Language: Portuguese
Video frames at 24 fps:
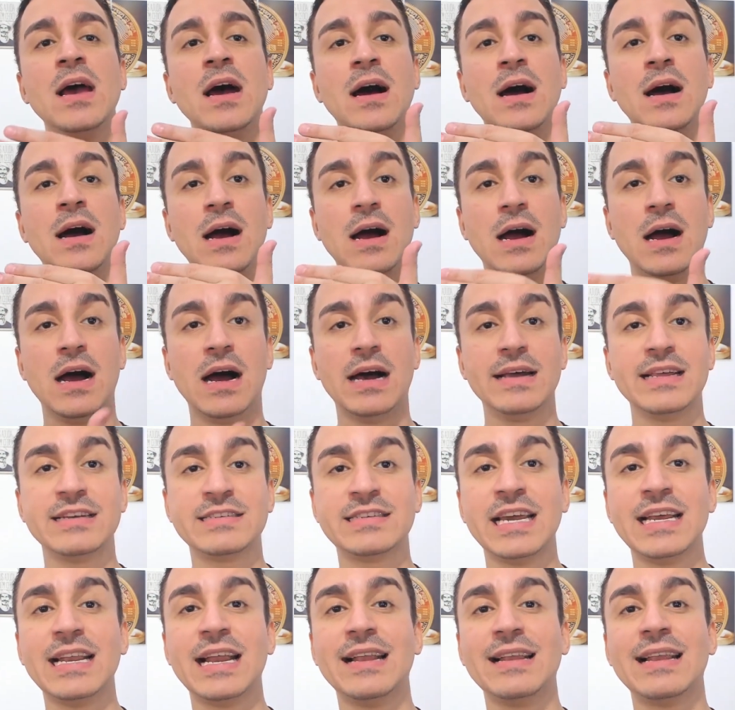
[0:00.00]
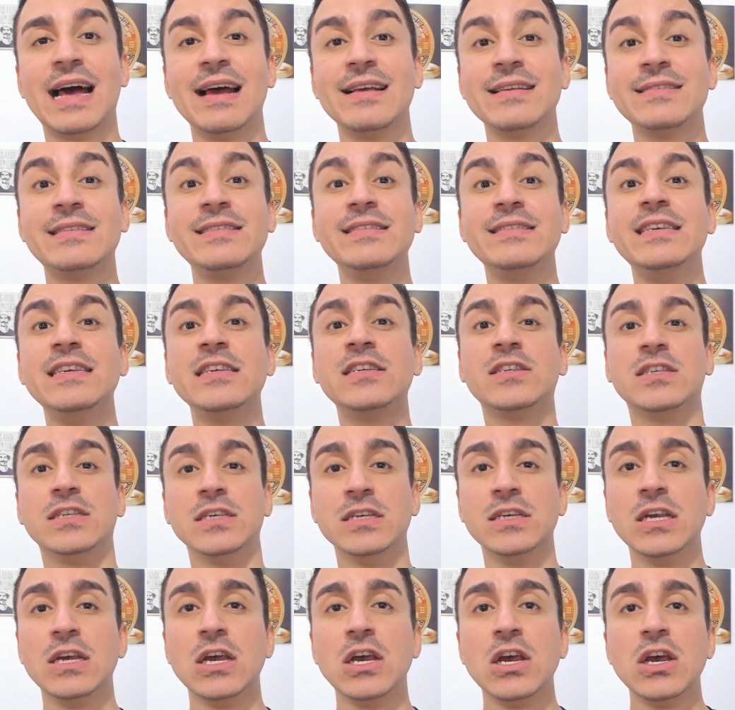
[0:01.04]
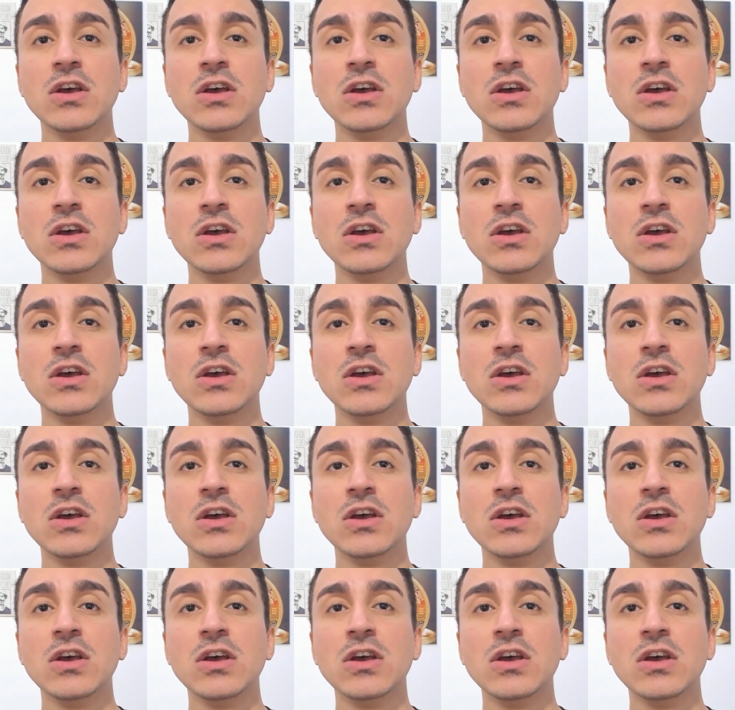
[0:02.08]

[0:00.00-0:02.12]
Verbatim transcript: uh, da Chain Analysis disse: